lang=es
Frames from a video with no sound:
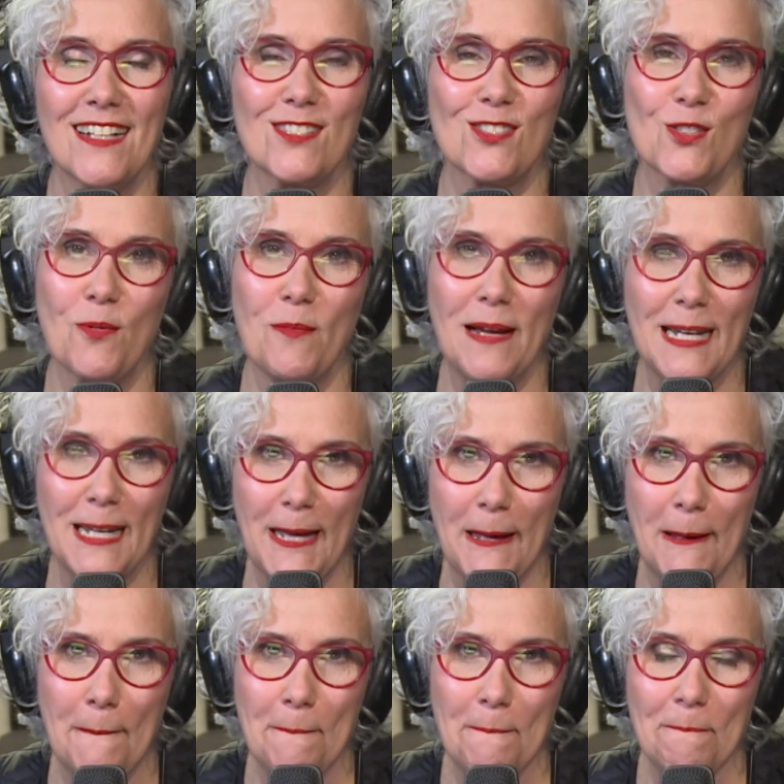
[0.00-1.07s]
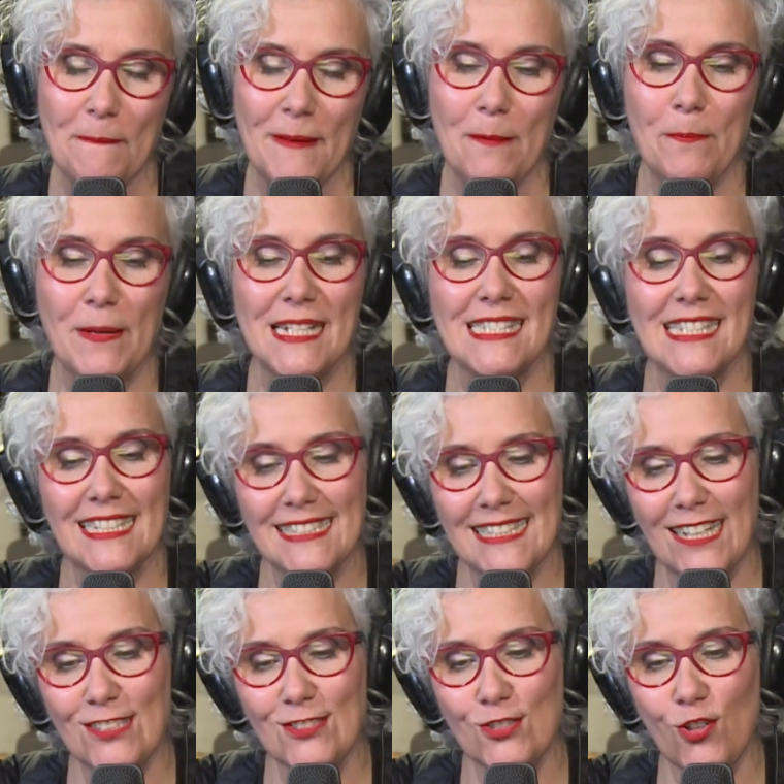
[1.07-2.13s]
Somaré,
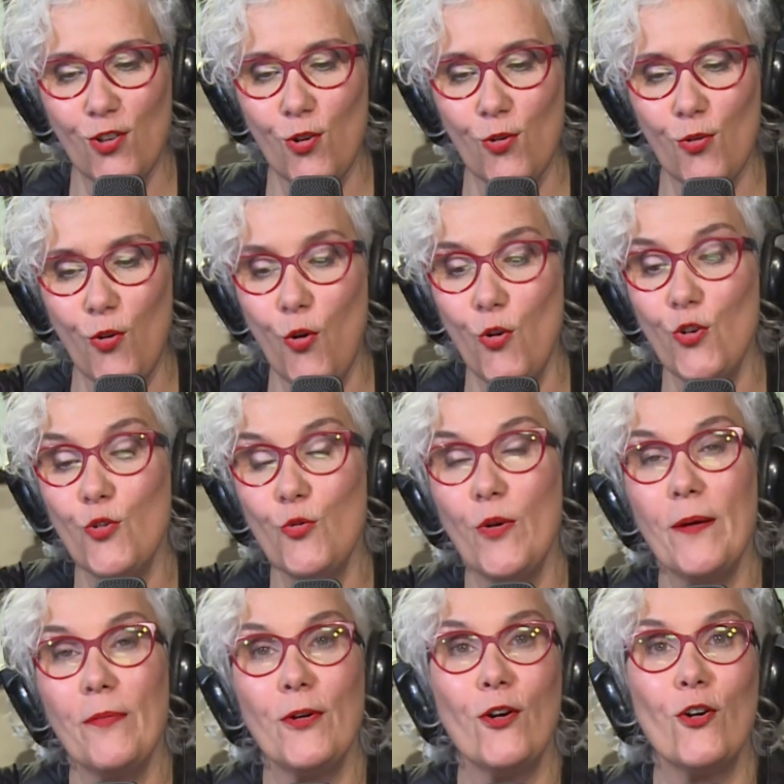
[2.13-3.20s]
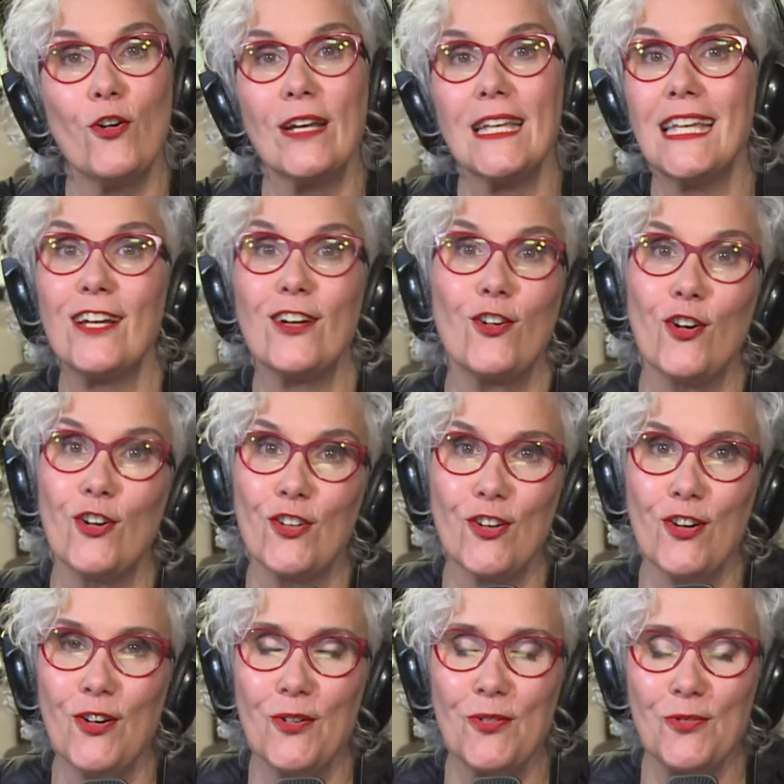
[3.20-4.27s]
presentando un nuevo hijo,
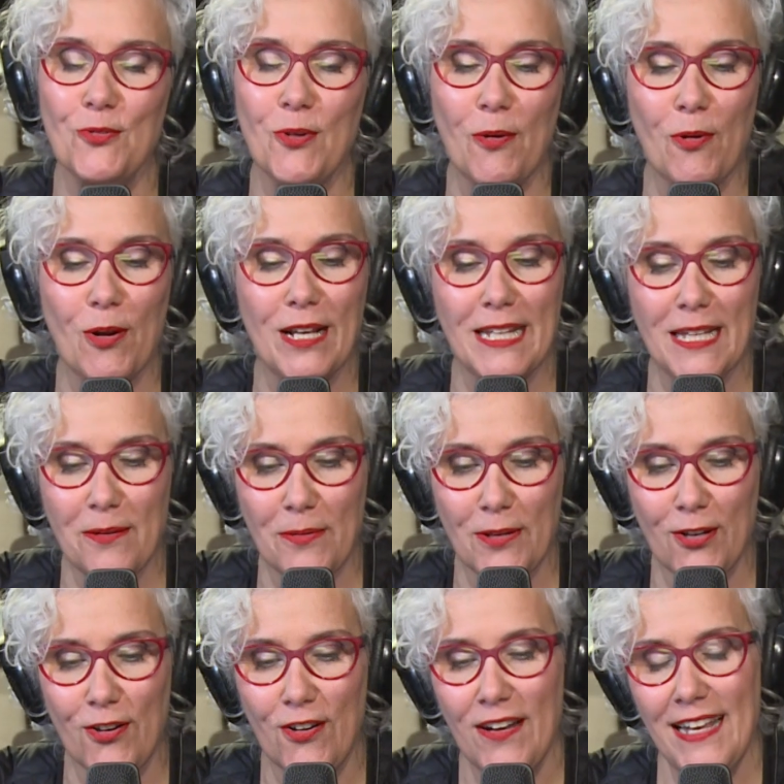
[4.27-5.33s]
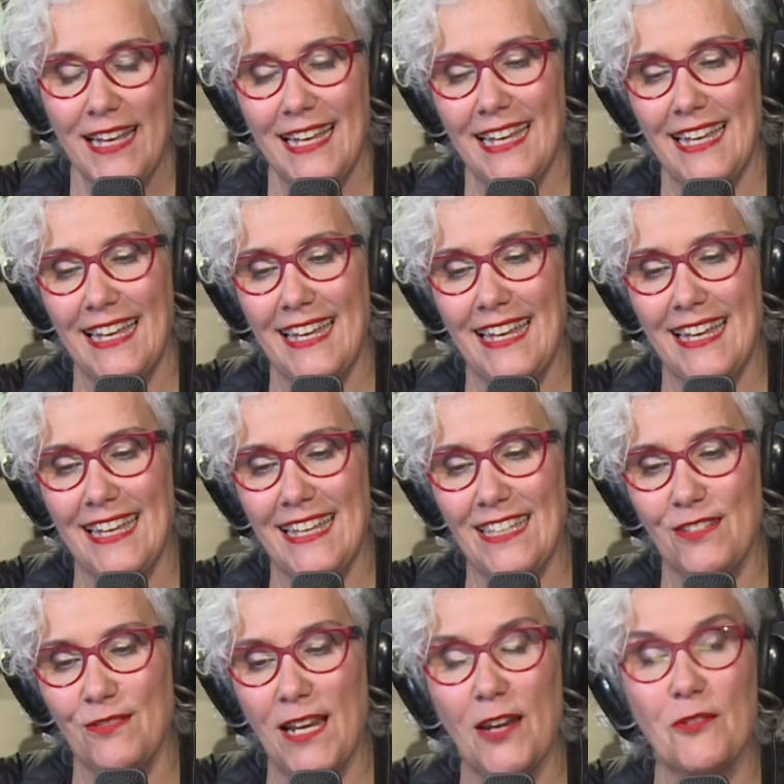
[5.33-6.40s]
¿no? Un nuevo libro eh,
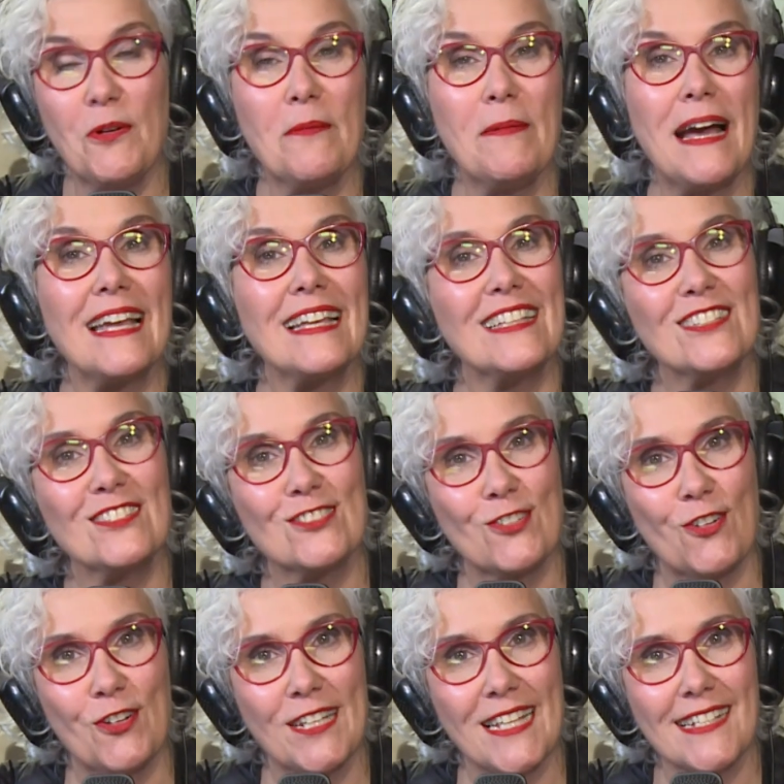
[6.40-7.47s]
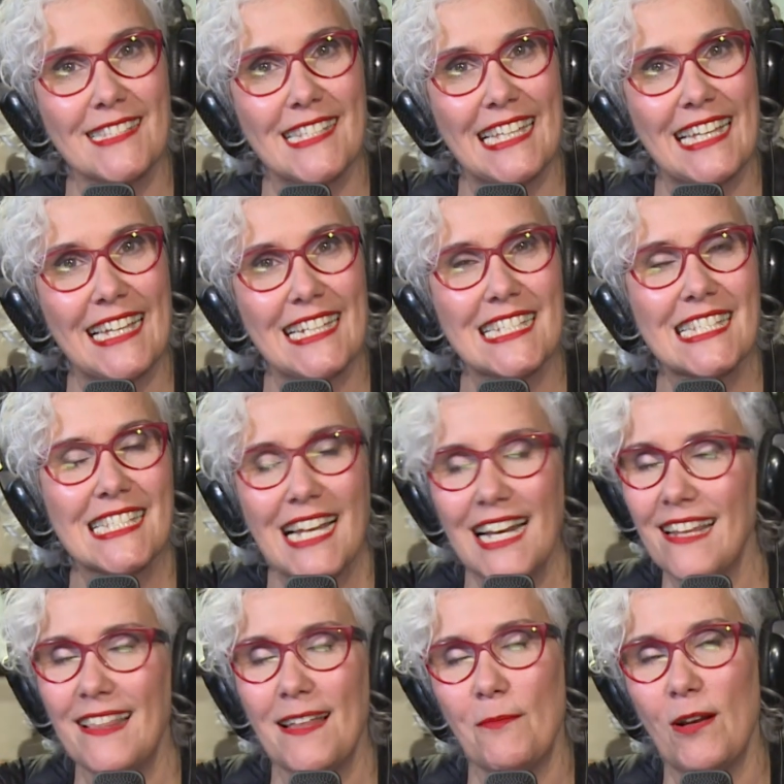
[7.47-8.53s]
y una nueva historia. Así que ya
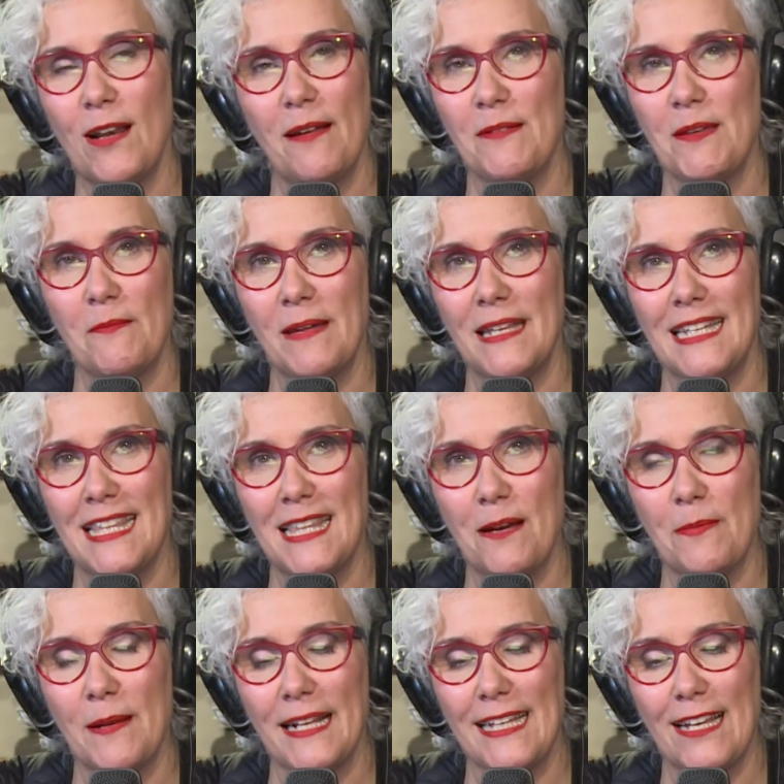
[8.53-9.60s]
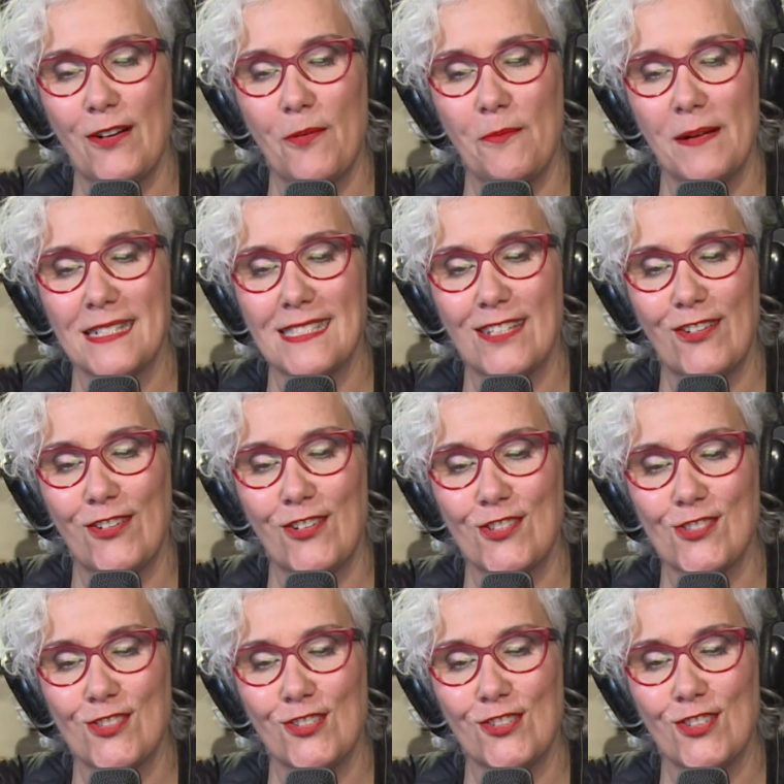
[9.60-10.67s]
le damos la bienvenida para que converse con
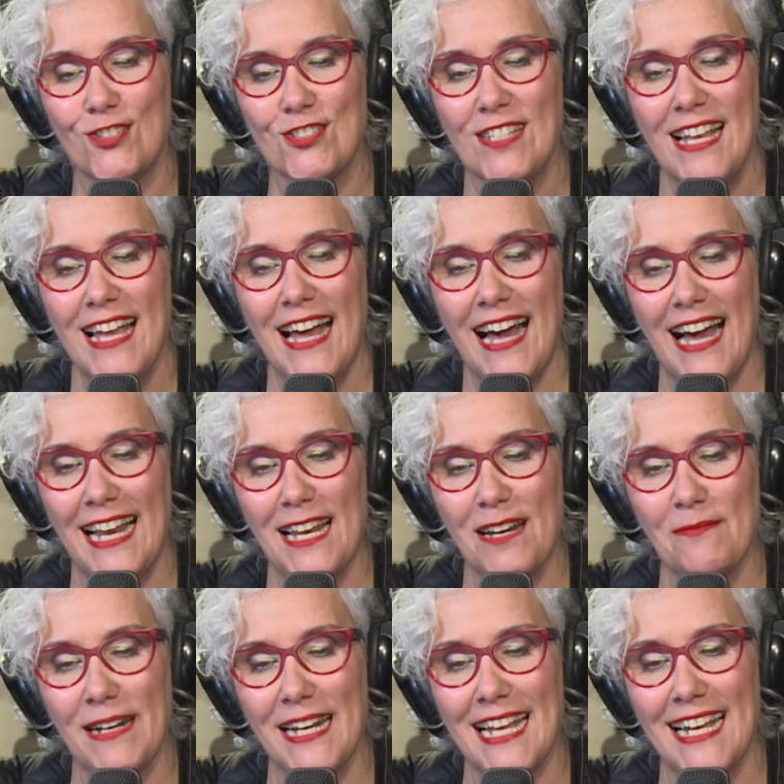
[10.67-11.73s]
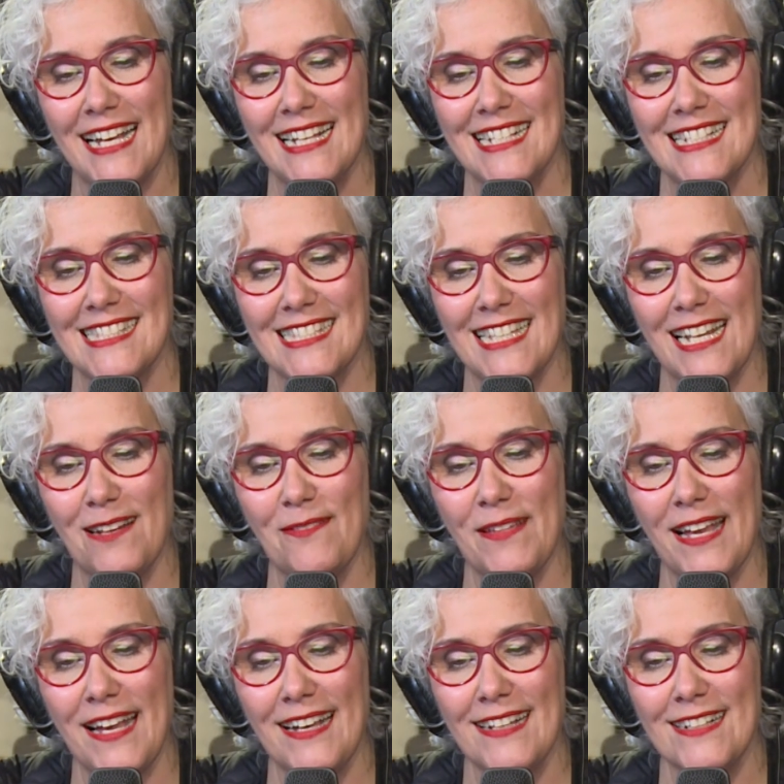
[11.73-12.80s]
nosotros a la hermana
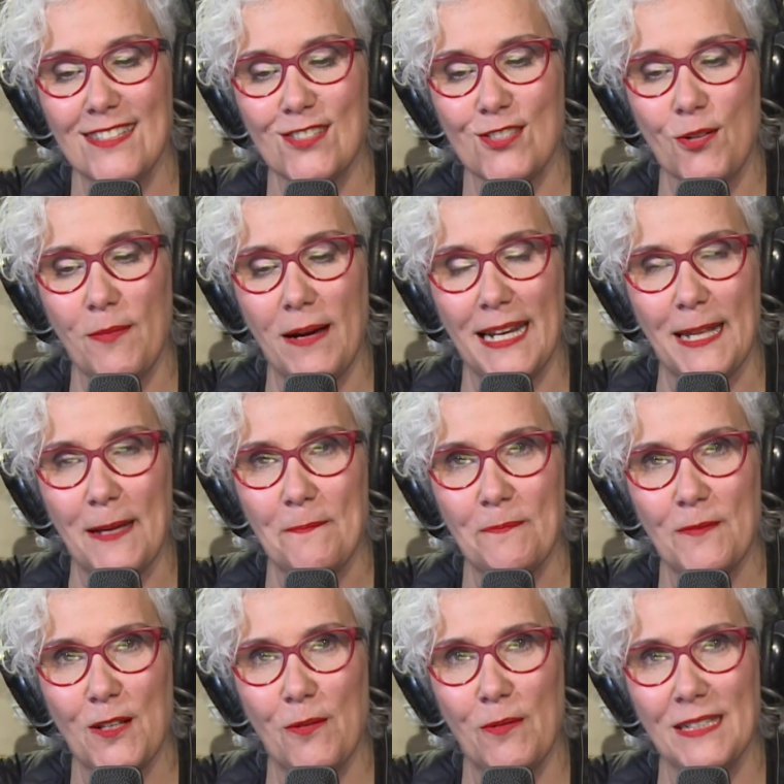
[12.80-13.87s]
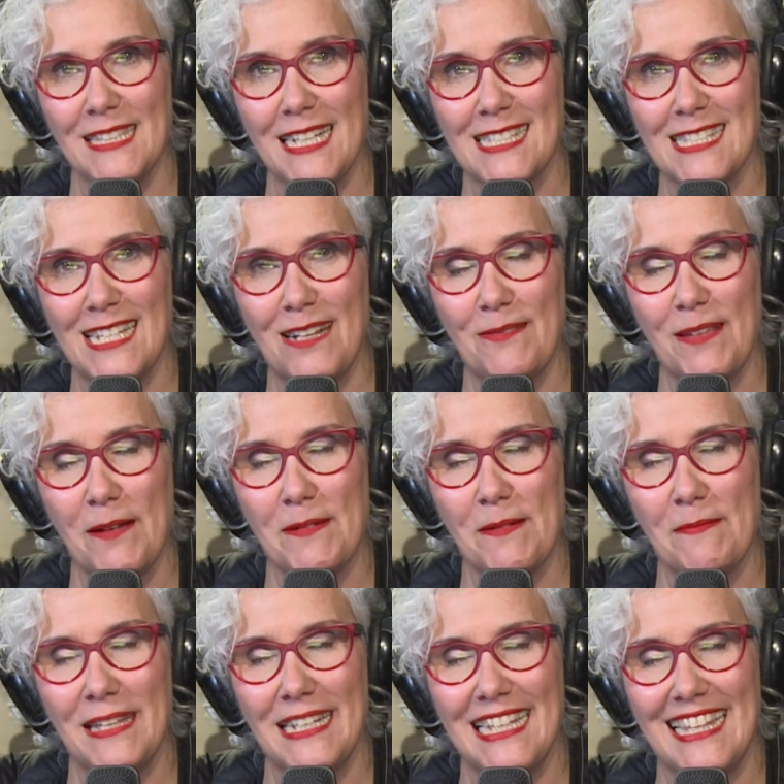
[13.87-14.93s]
Silvia Somaré. ¿Cómo está, Silvia?
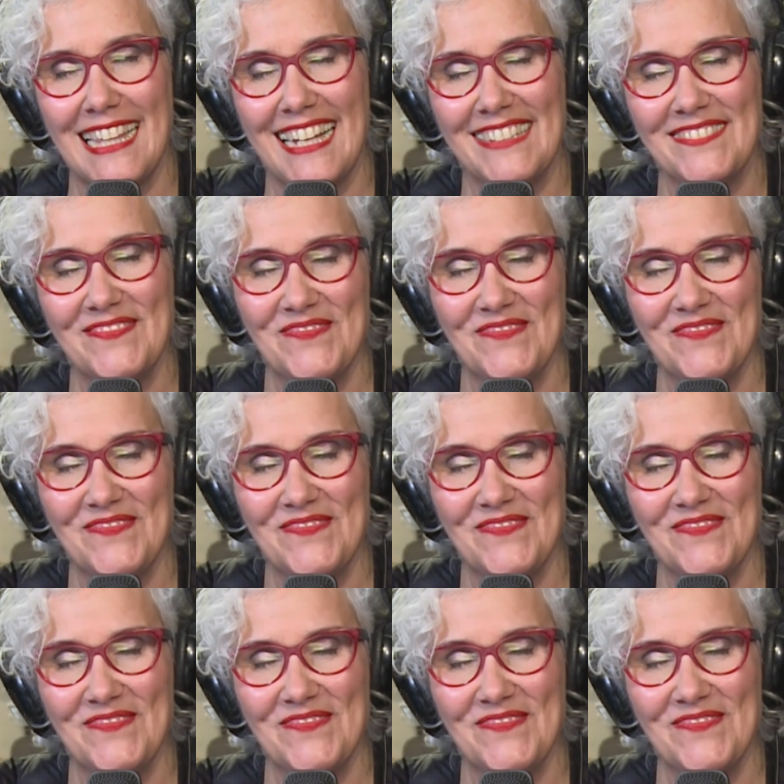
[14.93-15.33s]
Bienvenida.